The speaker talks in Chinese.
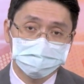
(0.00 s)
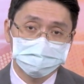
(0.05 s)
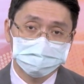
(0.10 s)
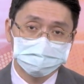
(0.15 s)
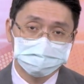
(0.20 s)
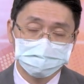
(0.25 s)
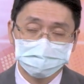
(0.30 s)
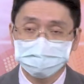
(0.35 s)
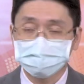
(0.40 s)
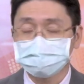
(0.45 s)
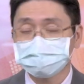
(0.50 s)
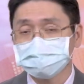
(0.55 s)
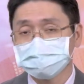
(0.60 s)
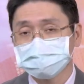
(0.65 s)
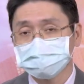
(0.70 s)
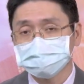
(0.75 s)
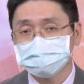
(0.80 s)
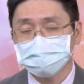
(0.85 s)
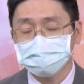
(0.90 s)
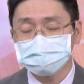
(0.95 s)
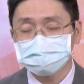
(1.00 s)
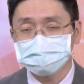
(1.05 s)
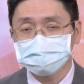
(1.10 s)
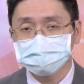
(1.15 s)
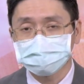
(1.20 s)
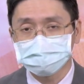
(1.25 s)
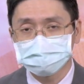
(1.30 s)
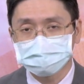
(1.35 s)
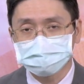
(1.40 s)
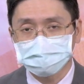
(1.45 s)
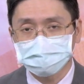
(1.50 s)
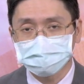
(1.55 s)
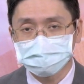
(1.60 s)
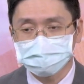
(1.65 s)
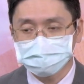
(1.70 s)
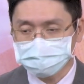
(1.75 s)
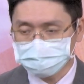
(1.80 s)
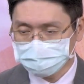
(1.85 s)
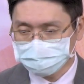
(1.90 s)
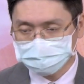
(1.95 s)
就像我最近盘中的文章，
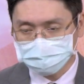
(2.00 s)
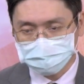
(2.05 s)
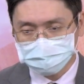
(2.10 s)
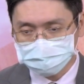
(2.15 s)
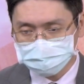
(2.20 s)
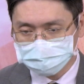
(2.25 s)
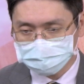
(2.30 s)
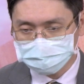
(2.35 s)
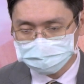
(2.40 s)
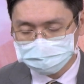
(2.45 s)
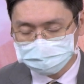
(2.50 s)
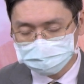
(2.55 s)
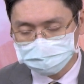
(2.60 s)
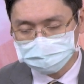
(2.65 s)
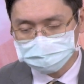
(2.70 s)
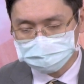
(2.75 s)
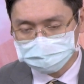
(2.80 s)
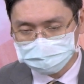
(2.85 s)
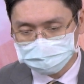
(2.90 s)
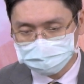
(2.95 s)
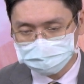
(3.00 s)
我的标题都是“